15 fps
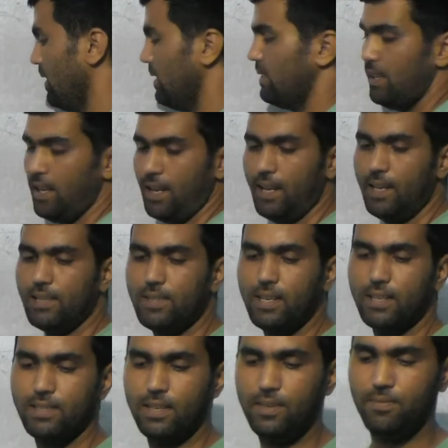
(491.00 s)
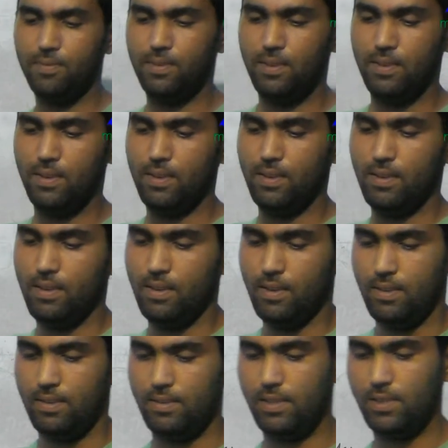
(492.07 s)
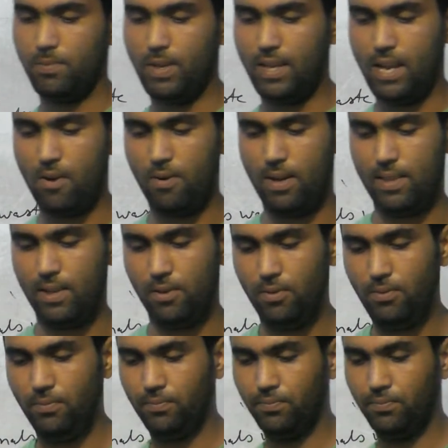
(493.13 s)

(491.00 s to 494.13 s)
इस तरीके की स्ट्रक्चर जिसमें क्या होगा देखो